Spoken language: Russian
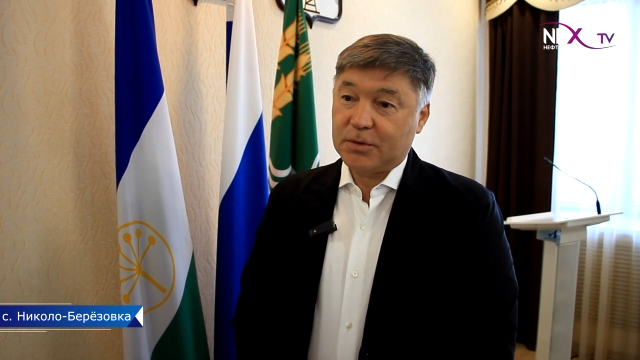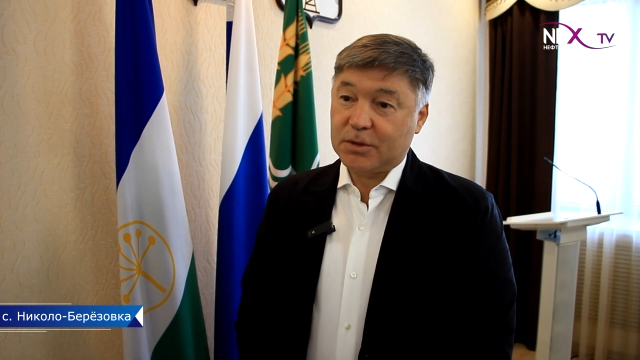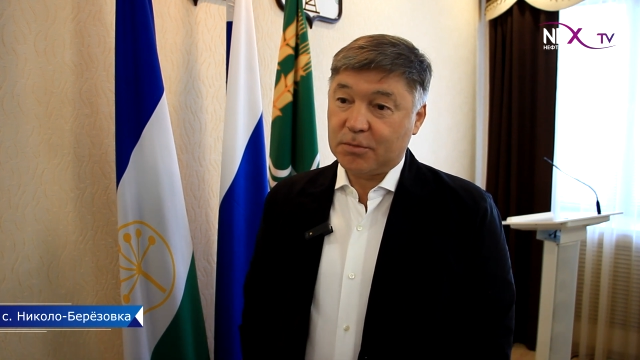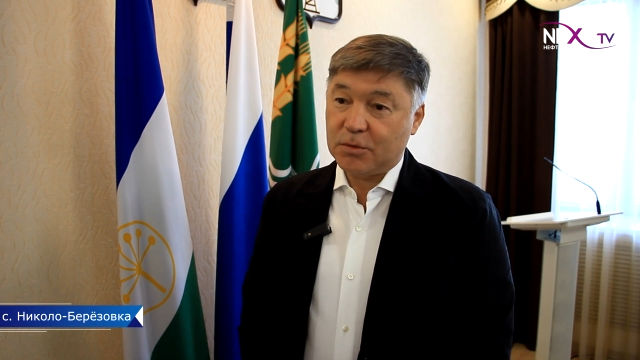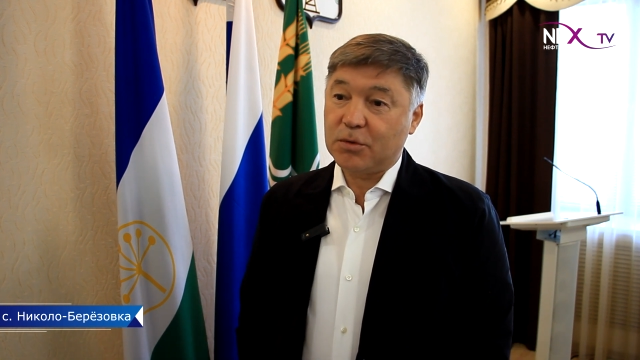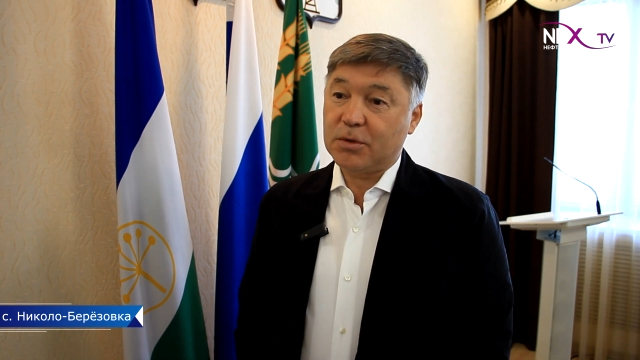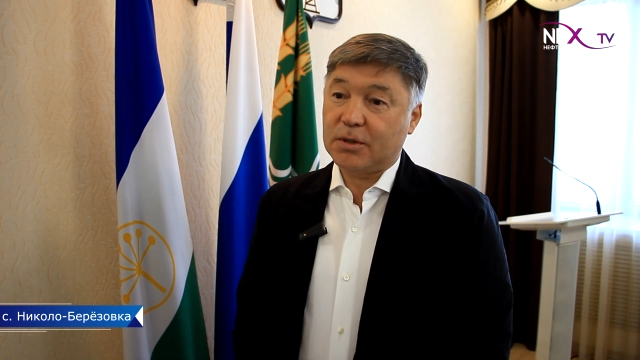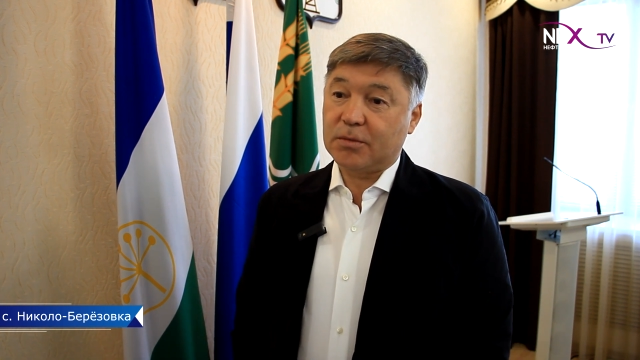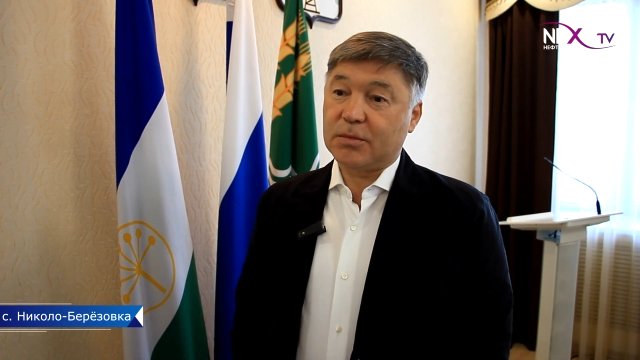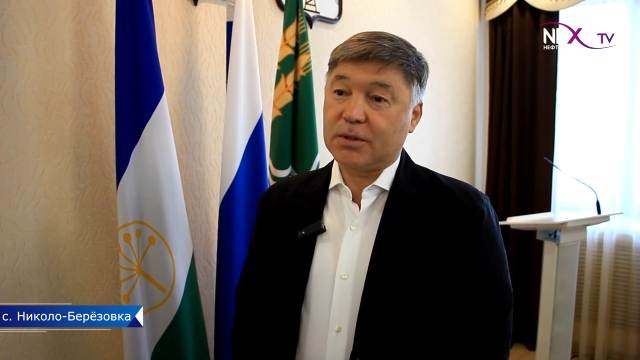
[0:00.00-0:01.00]
с землей
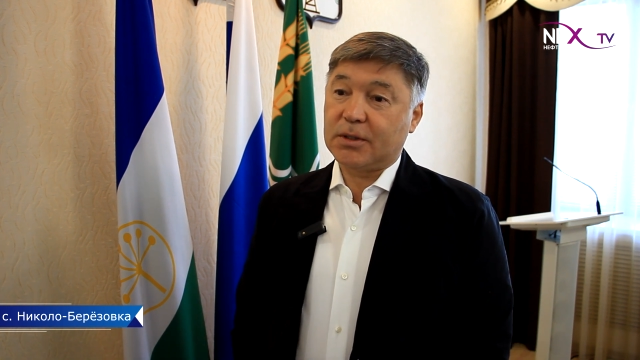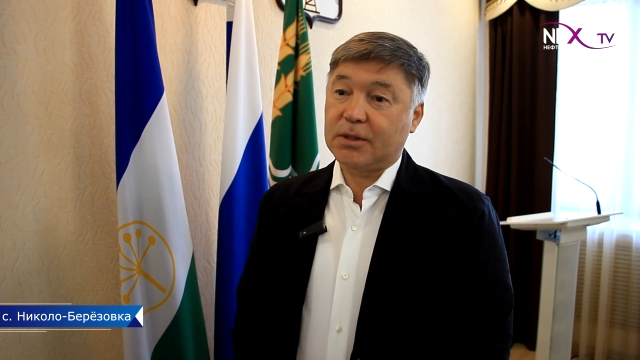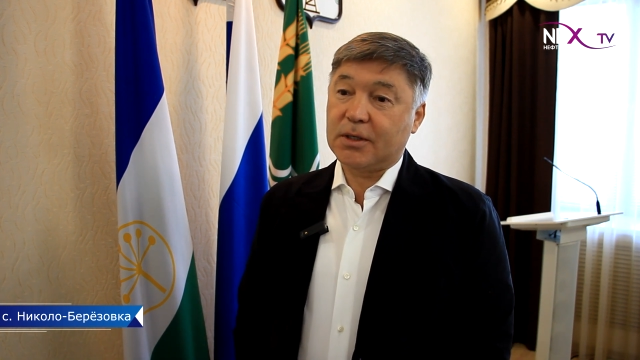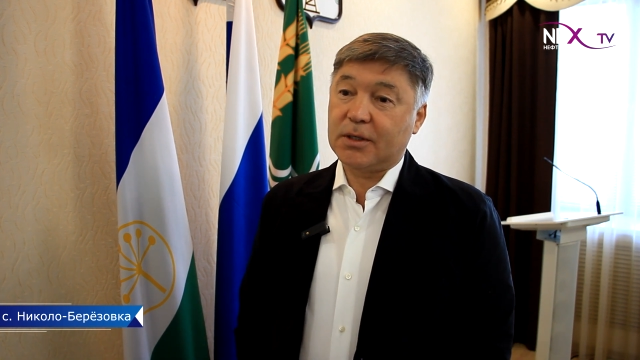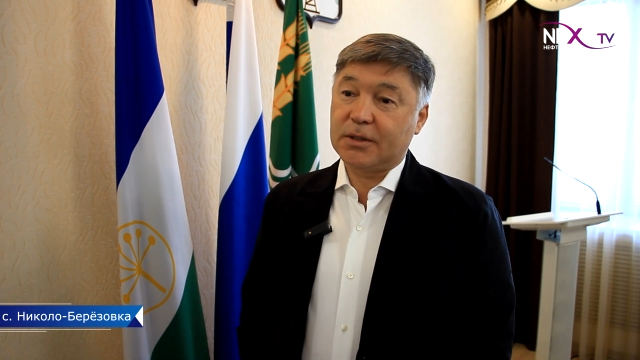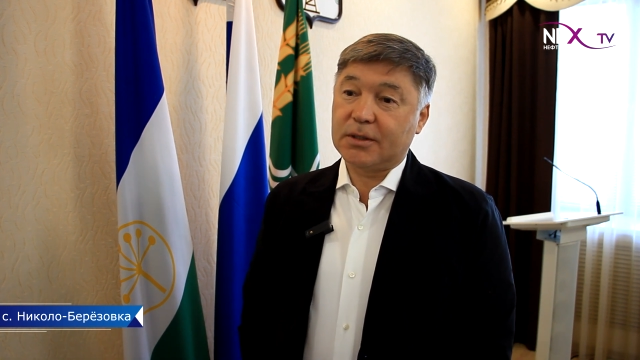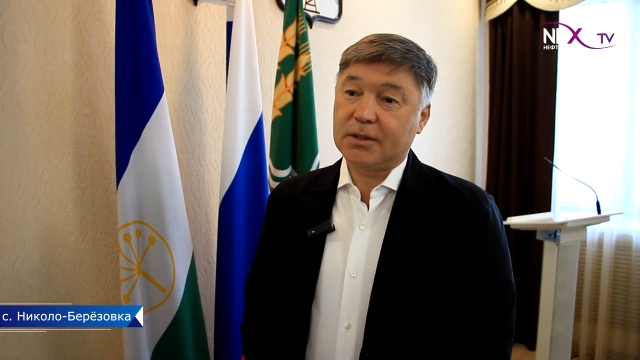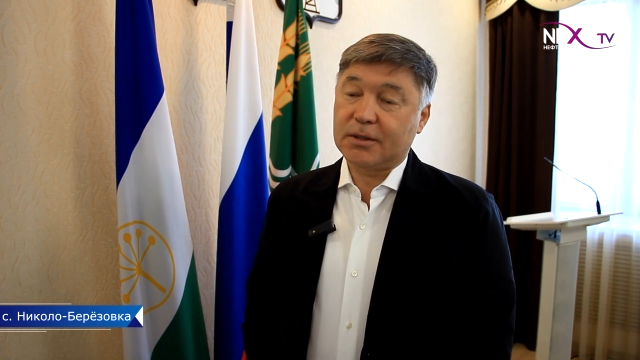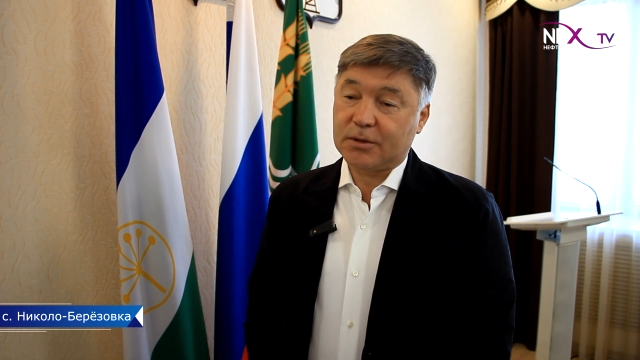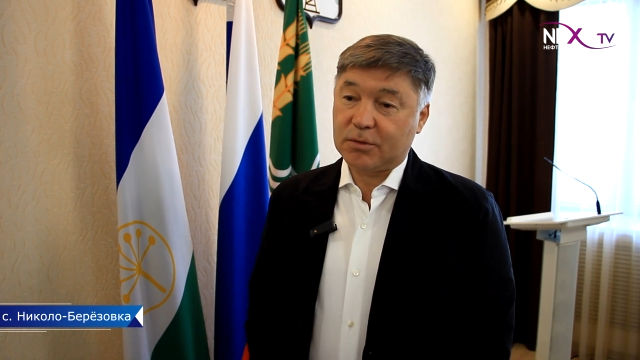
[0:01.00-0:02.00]
там, и так далее,
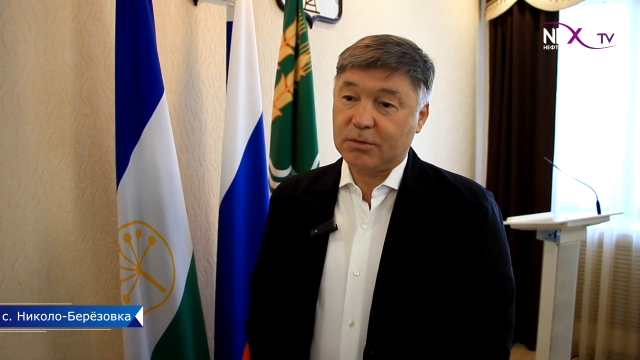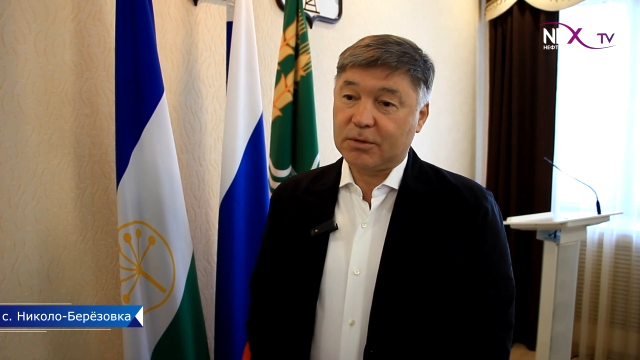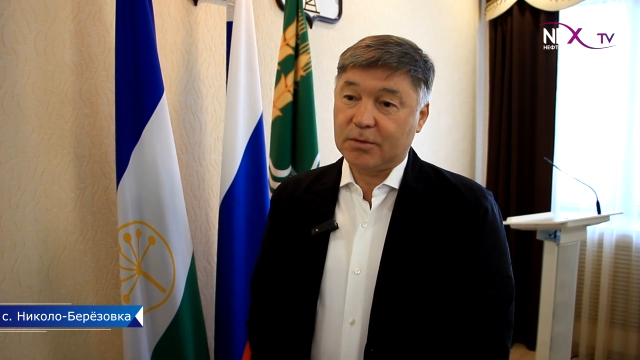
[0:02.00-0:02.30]
да, что